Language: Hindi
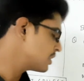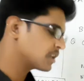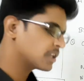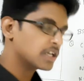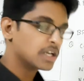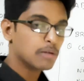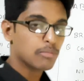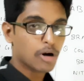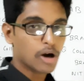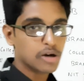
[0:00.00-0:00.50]

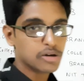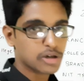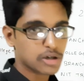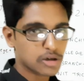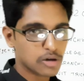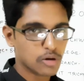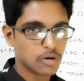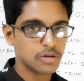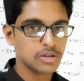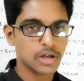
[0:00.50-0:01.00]
ठीक है
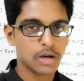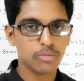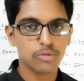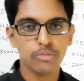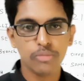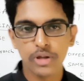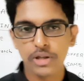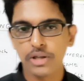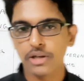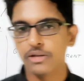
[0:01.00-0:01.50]
बायोटेक्नोलॉजी आपको
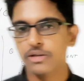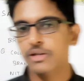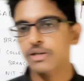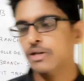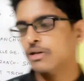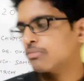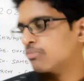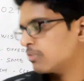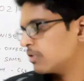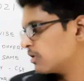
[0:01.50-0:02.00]
मिल सकती
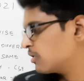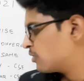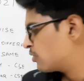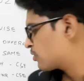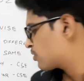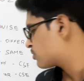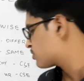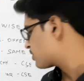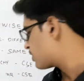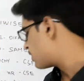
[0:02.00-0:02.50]
है
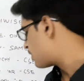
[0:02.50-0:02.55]
और उसके